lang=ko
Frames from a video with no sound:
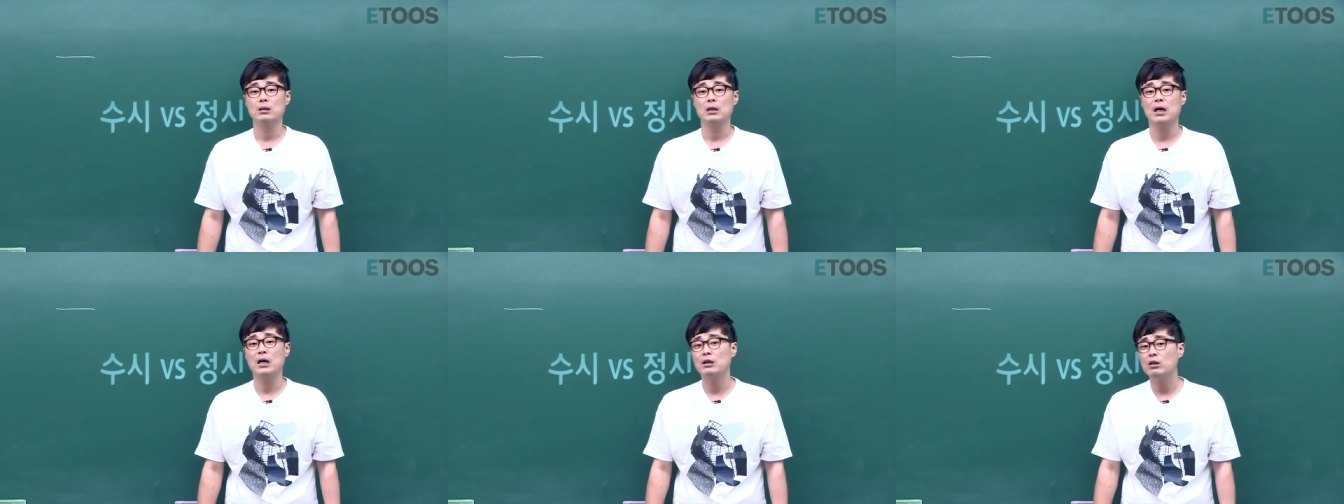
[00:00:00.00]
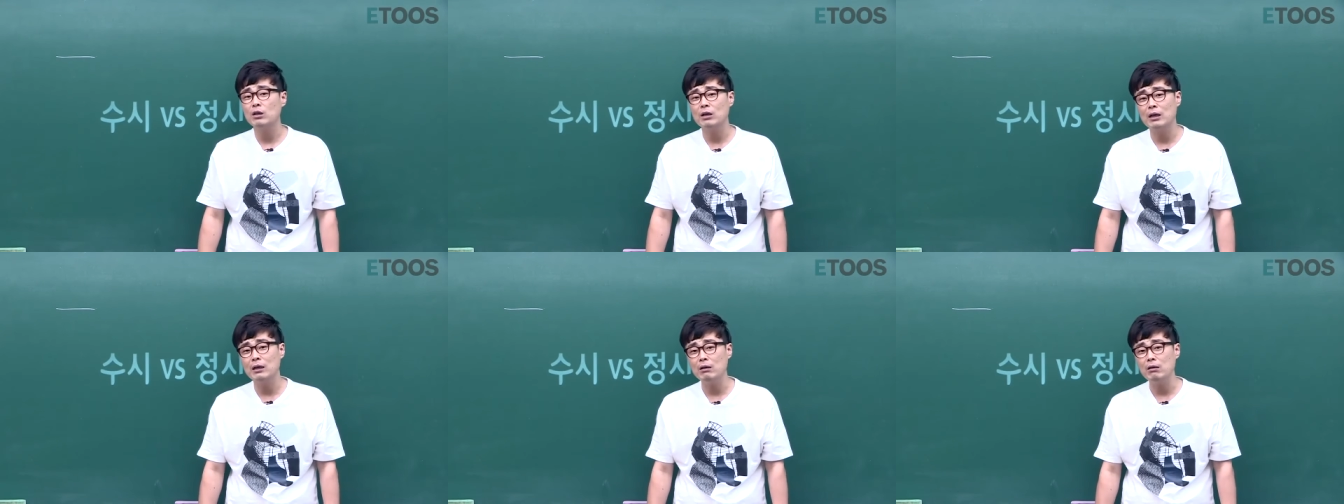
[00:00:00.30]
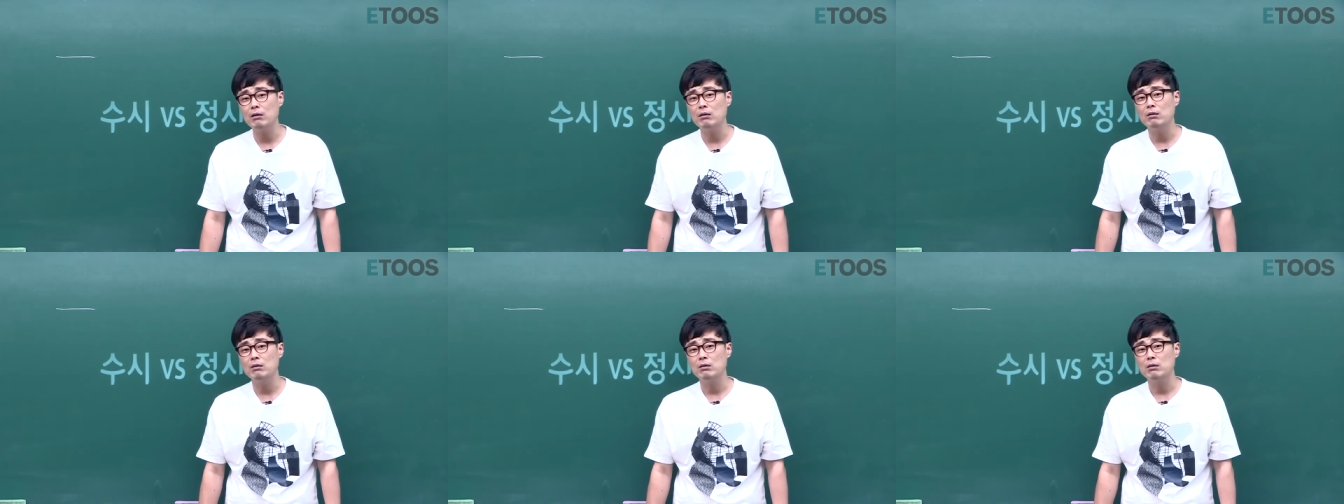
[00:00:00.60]
안
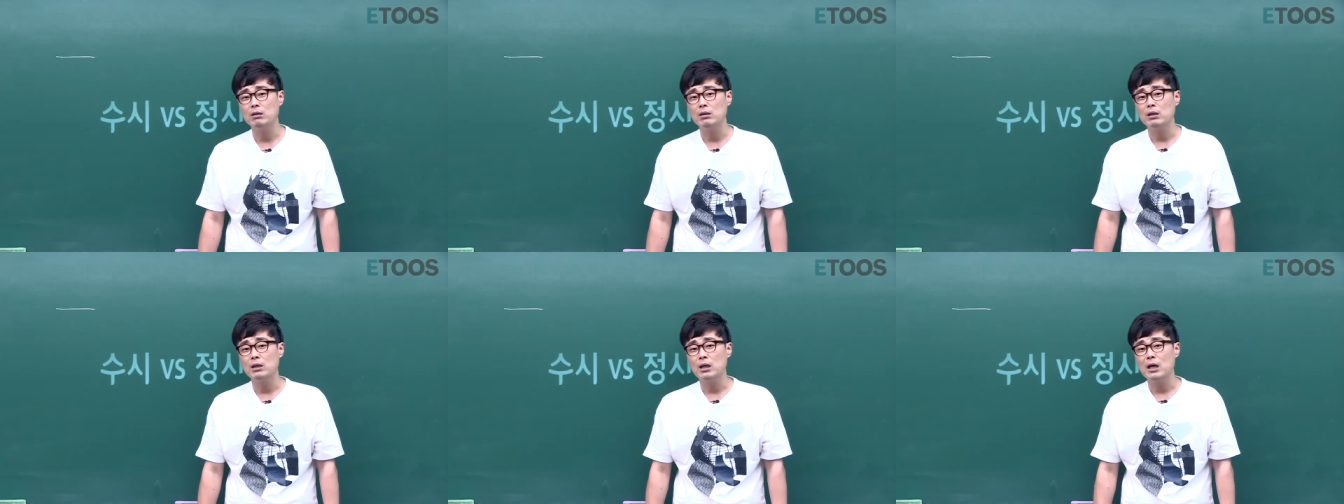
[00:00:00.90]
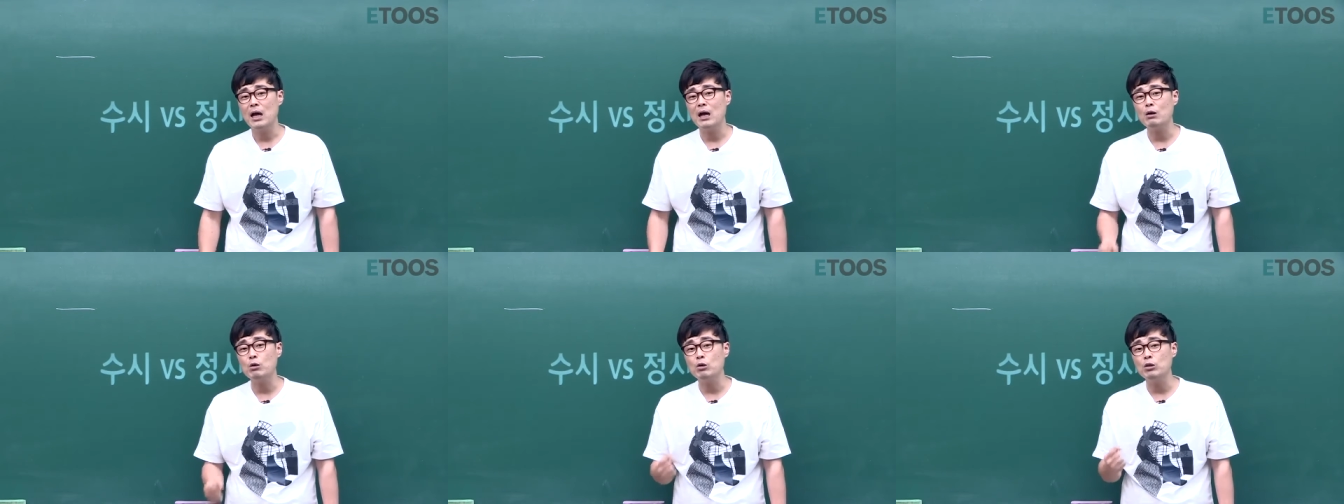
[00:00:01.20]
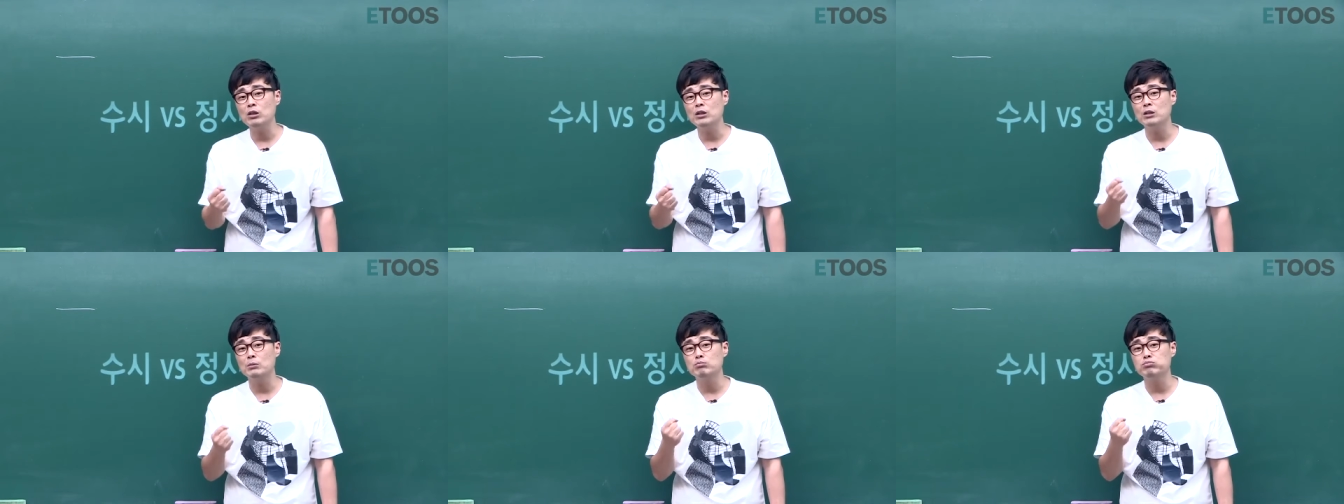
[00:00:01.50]
그럴까요?
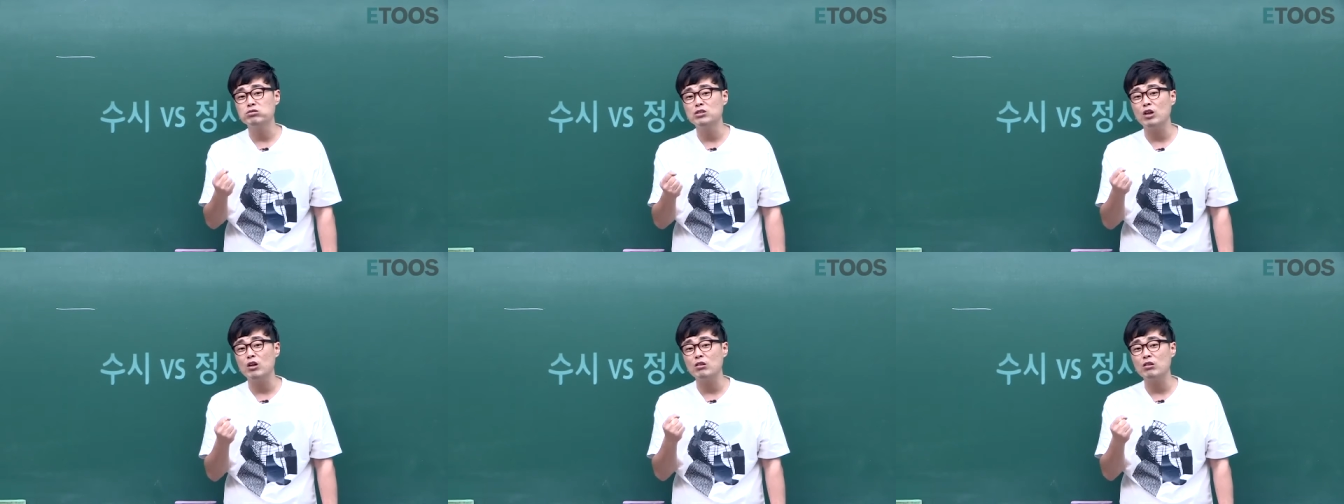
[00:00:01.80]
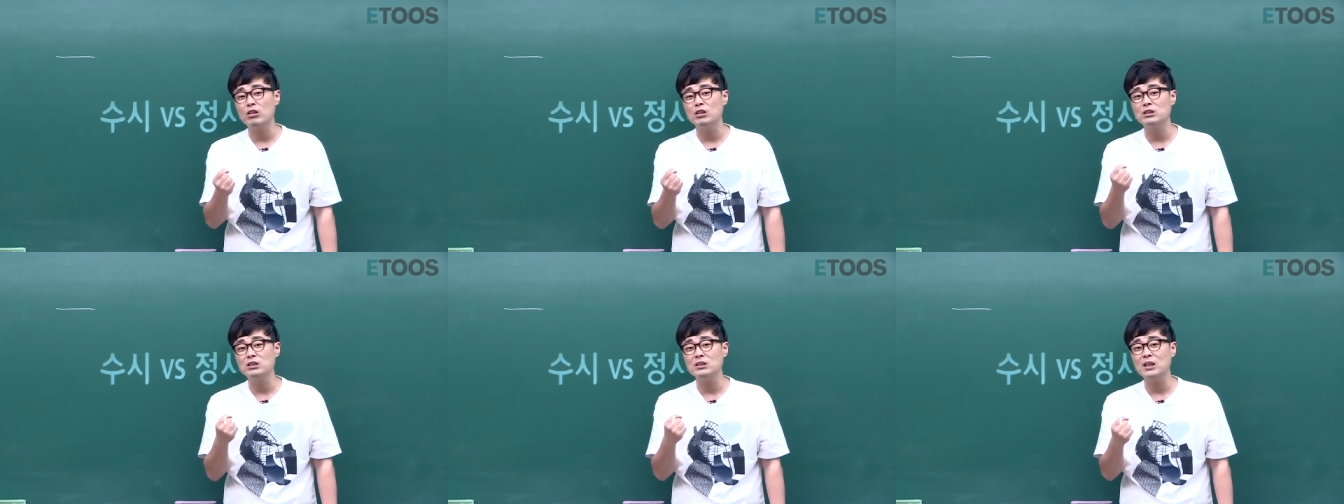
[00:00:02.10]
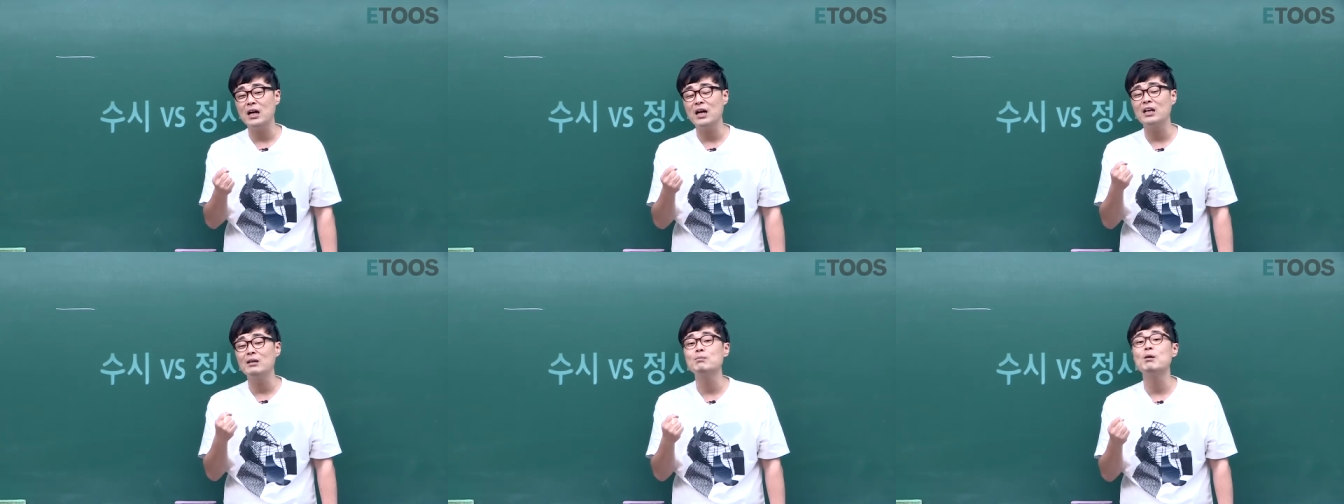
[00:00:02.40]
학교는요, 무조건
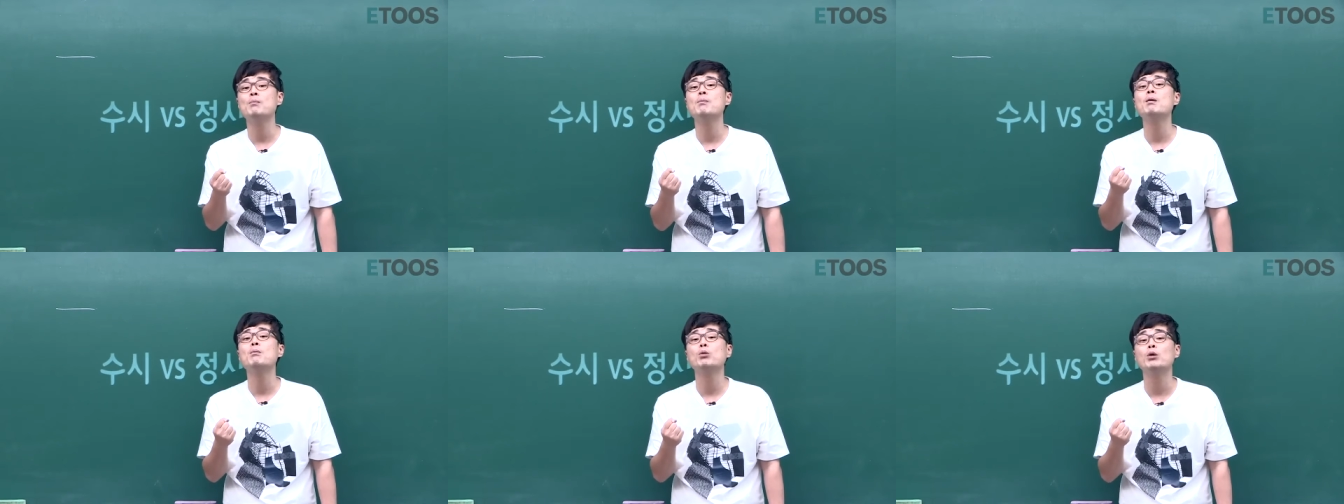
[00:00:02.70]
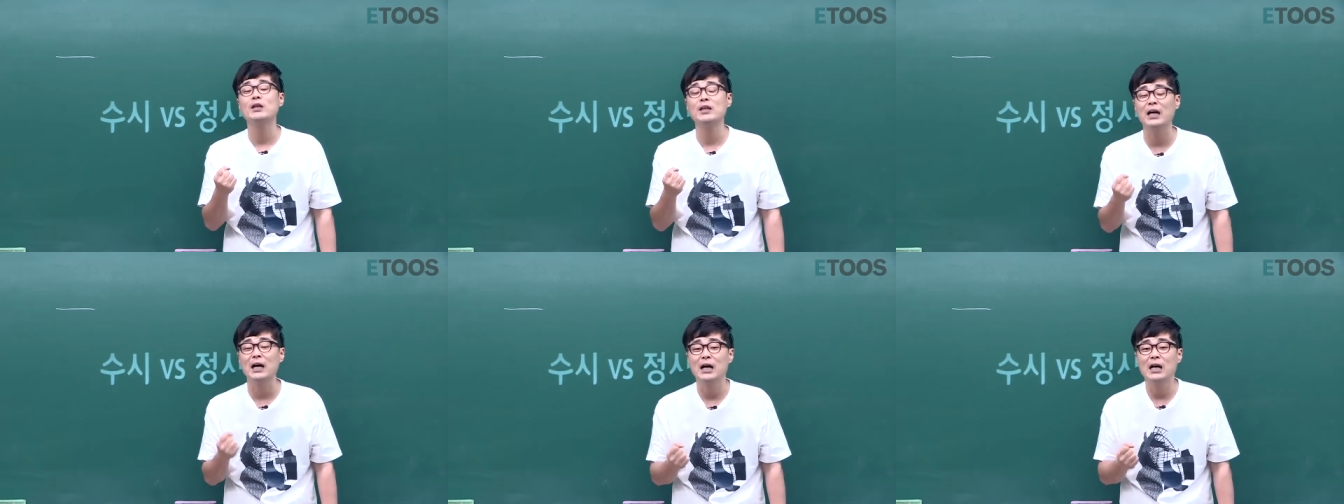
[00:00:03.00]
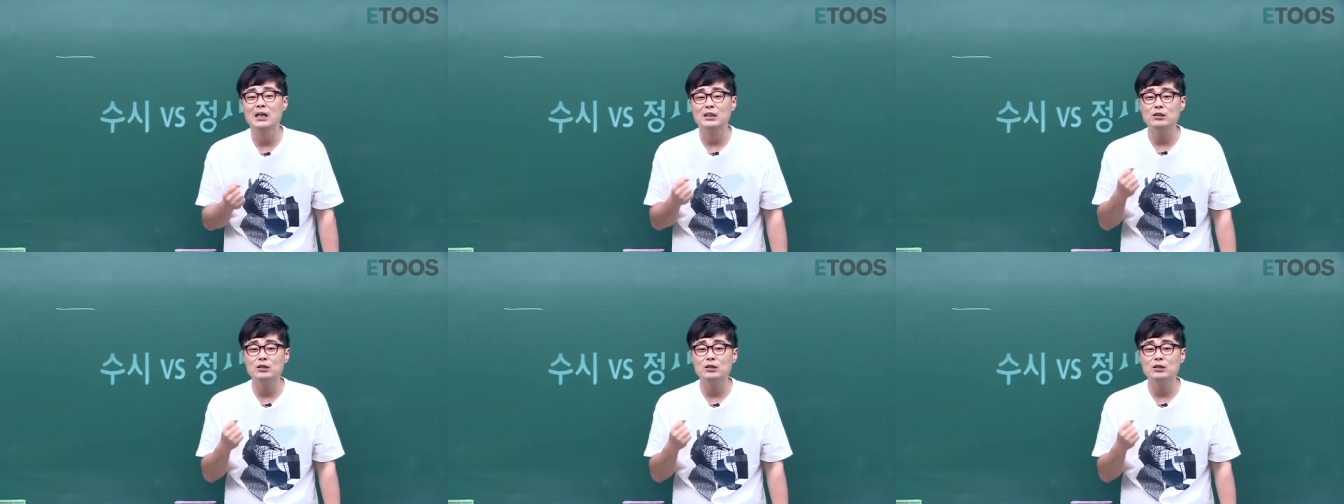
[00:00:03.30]
스카이를 몇 명 보내냐,